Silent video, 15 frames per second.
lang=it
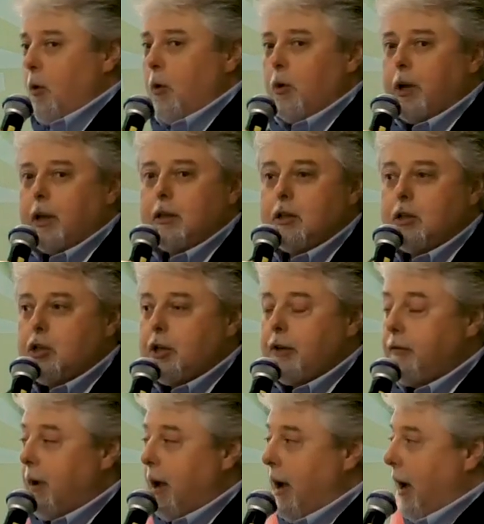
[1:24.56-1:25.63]
quello che
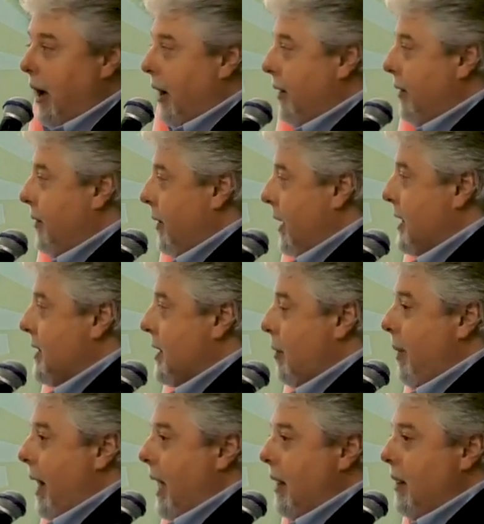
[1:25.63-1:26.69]
diceva
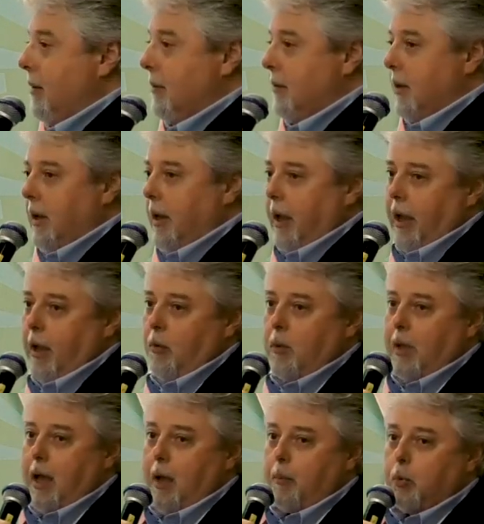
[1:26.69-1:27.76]
Esteban è
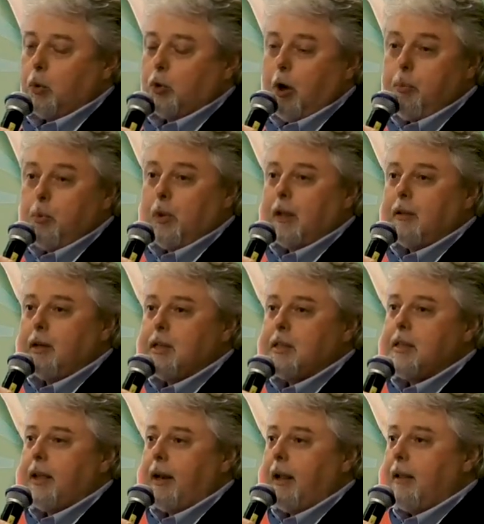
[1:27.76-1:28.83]
una, purtroppo una
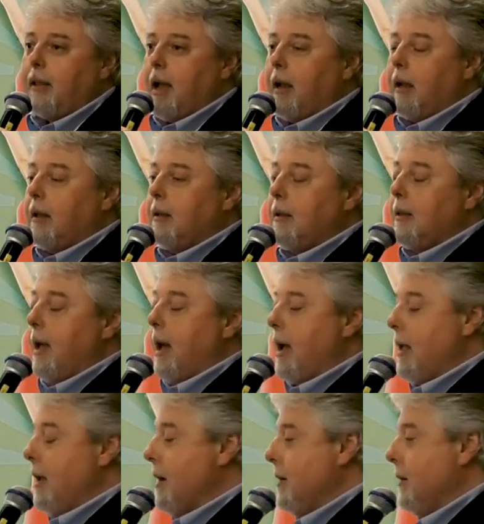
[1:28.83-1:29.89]
triste realtà anche in
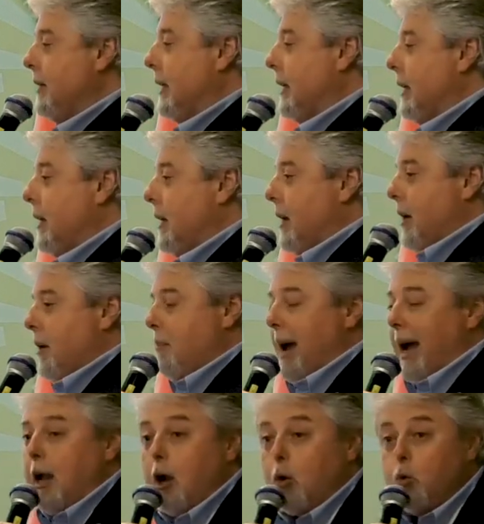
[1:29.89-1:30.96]
Italia,
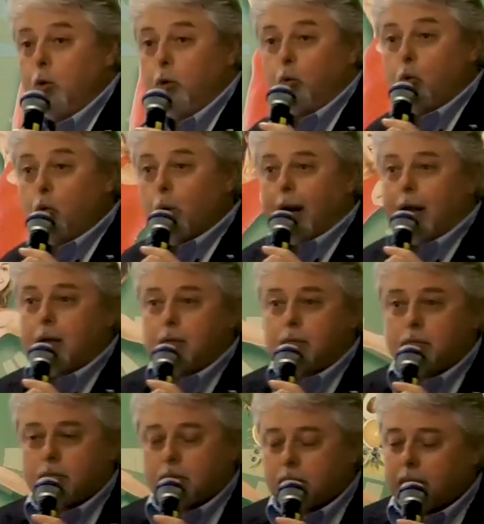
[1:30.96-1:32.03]
manca cultura,
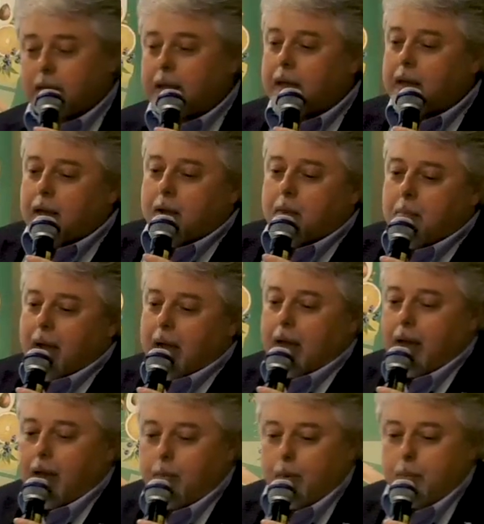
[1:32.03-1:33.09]

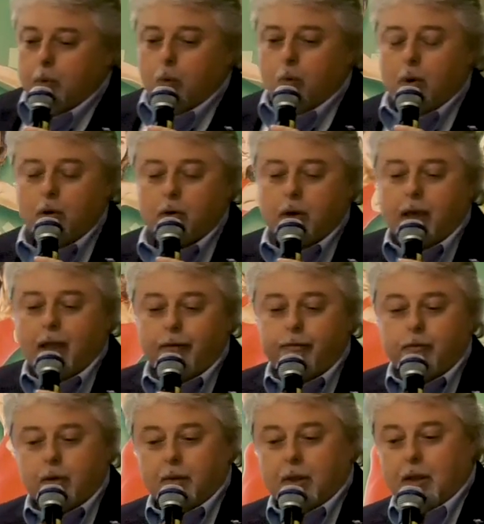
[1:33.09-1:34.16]
manca proprio quello che è
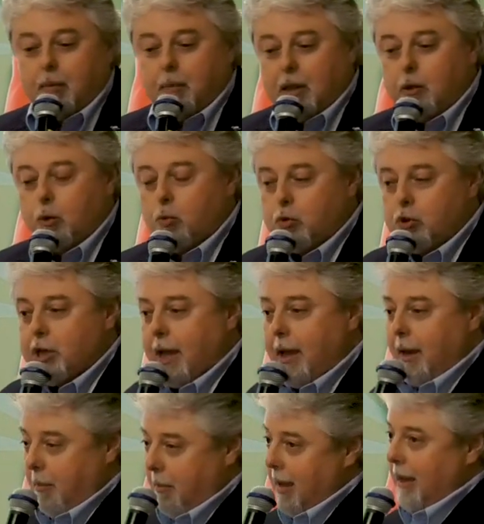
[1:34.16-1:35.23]
fondamentalmente un
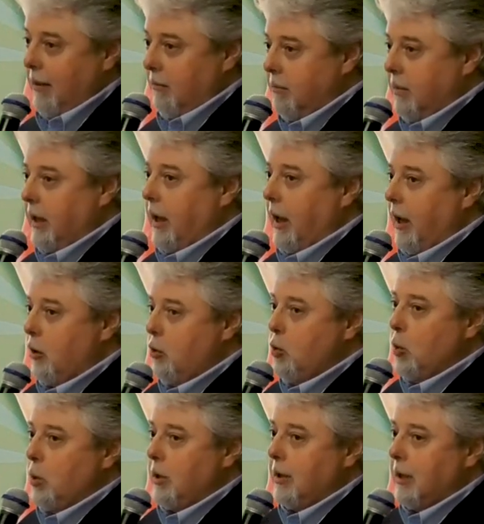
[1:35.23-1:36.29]
germe che
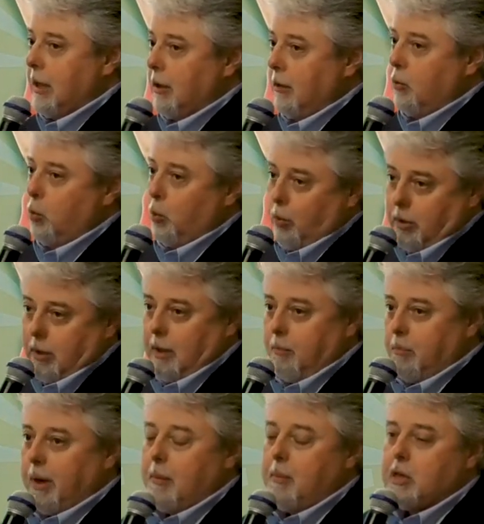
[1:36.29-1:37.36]
aiuti tutti,
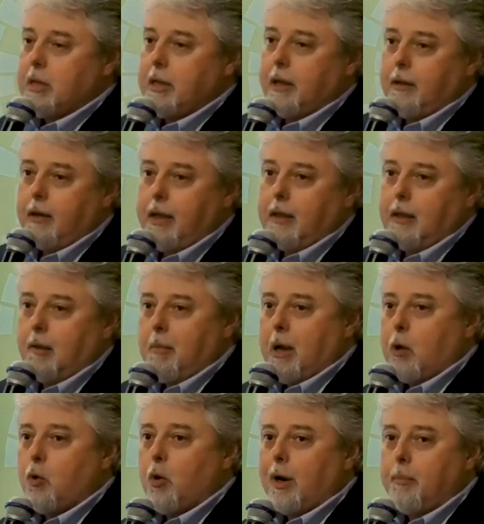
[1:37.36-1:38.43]
in primis gli atleti, ma
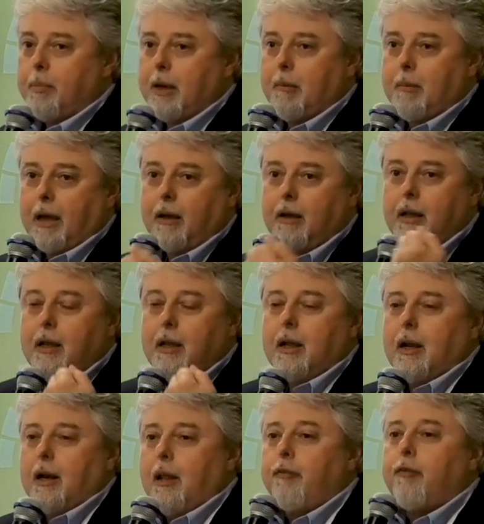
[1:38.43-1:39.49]
ancora prima
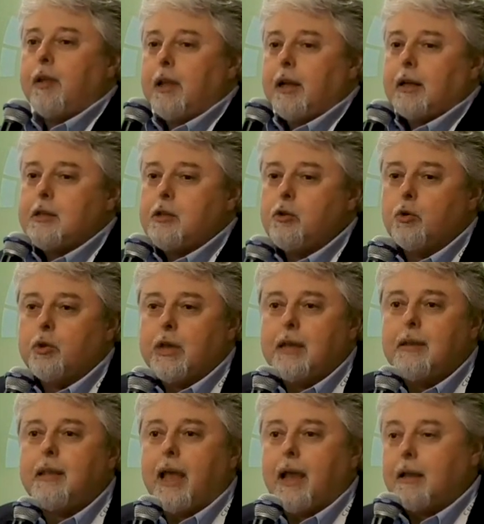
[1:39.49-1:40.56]
le federazioni e
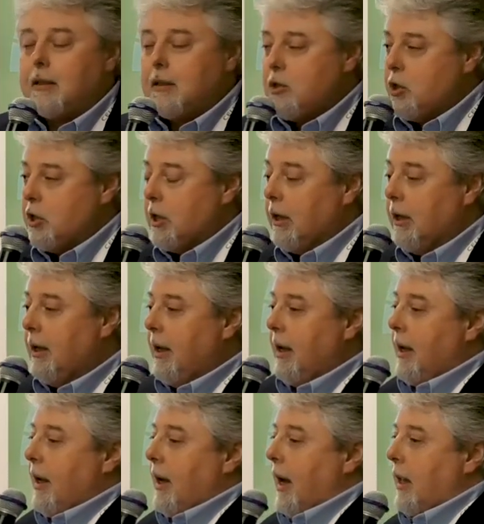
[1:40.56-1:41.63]
i tecnici,
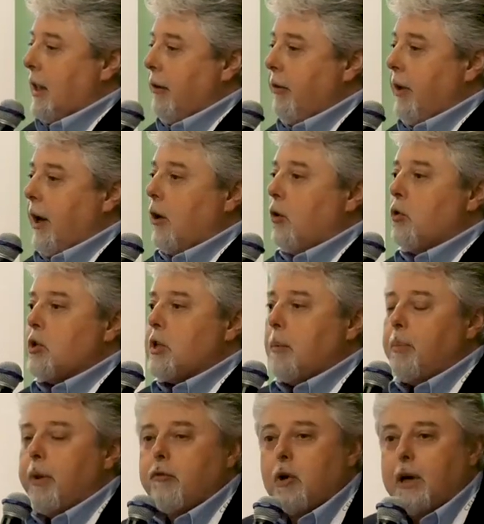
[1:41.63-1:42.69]
ad avere
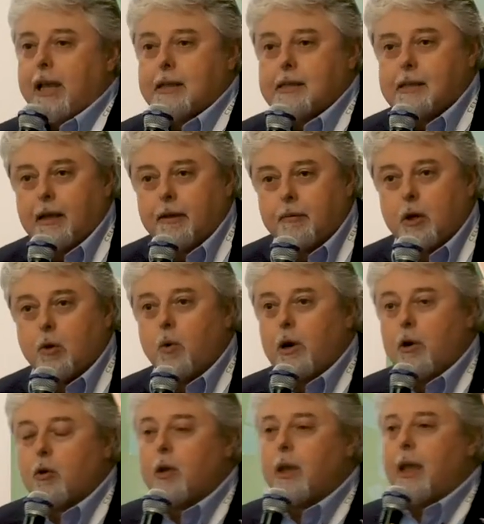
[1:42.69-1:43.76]
consapevolezza di
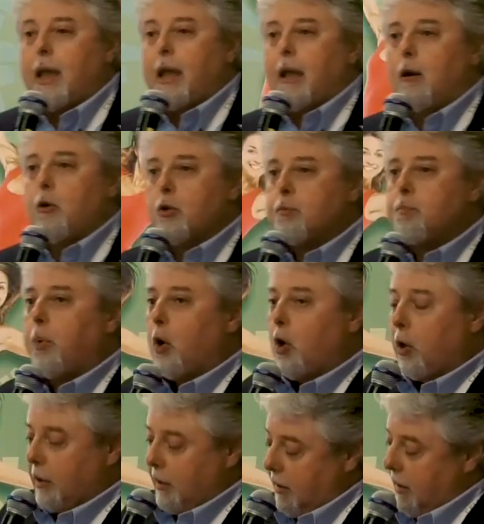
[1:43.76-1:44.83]
quello che è lo
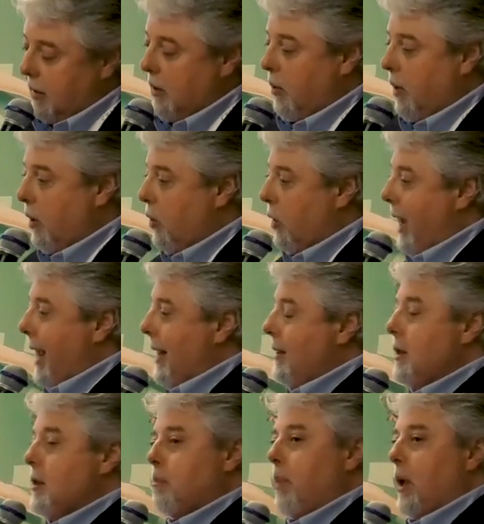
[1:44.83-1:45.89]
sport, di quello che è il
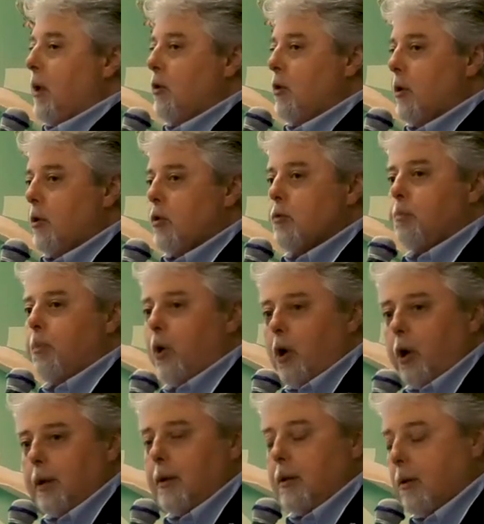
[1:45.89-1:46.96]
dispendio dello
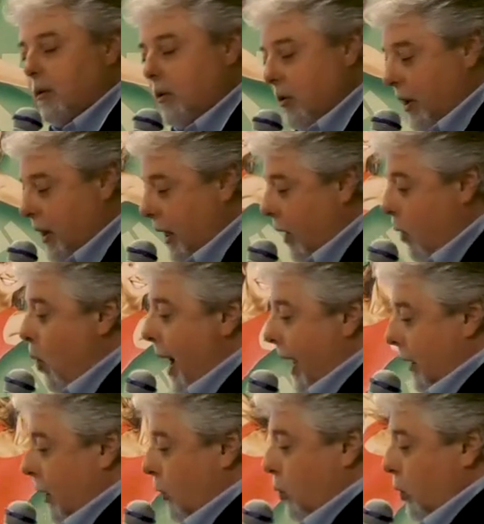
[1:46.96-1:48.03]
sport, di quello che
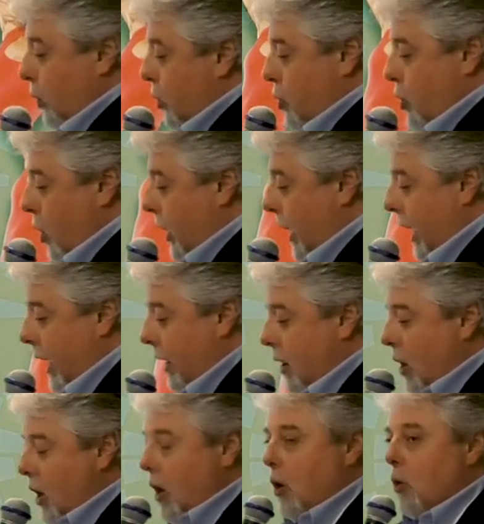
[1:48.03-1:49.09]
riguarda tutto ciò che è
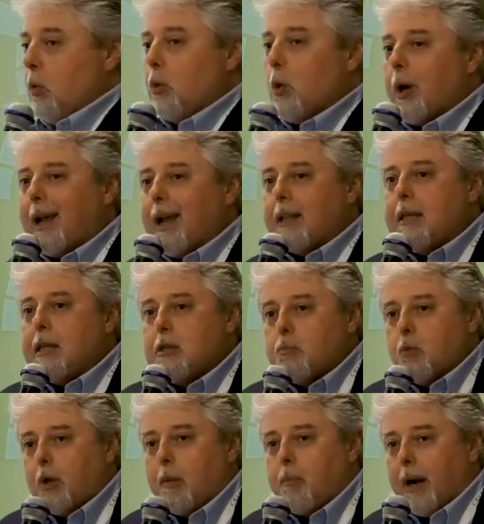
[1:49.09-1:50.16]
un
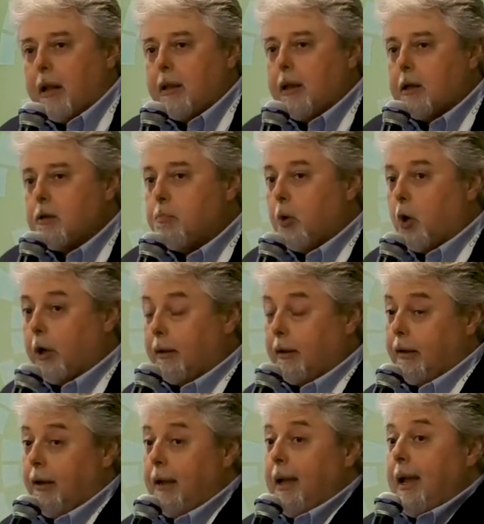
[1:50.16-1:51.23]
organismo che pratica
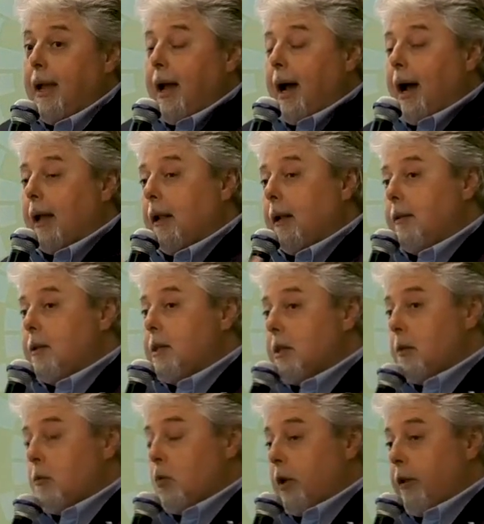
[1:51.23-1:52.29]
sport ad
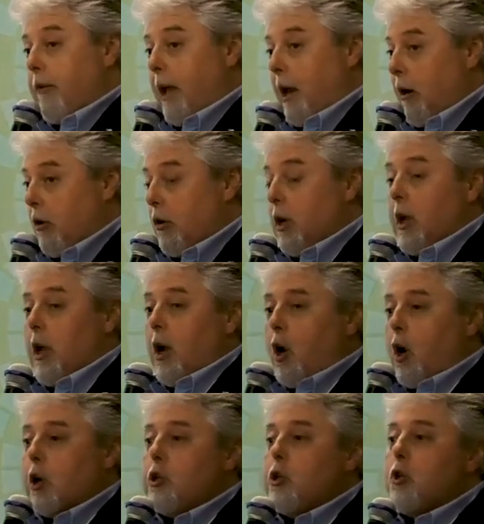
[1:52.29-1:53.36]
altissimo livello.
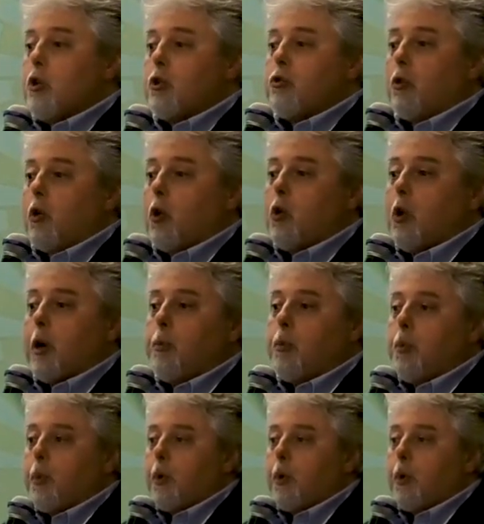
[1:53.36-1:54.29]
Oggi io sono ancora più